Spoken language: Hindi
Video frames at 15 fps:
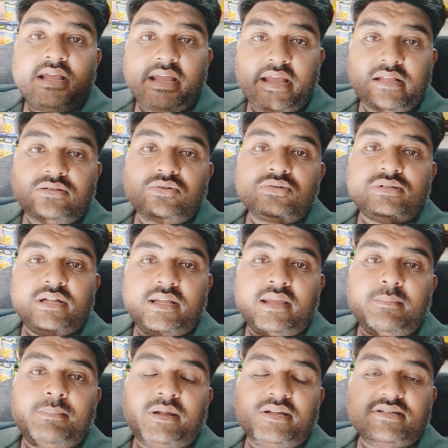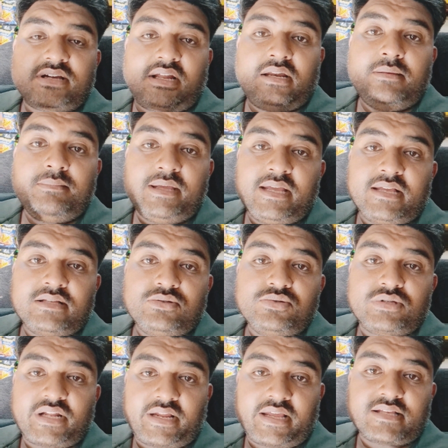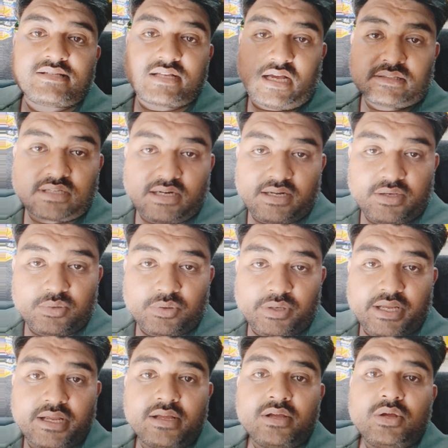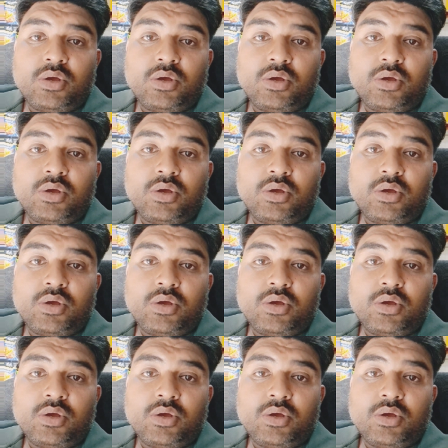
एक दूसरे की परेशानी में एक दूसरे के साथ खड़े होंगे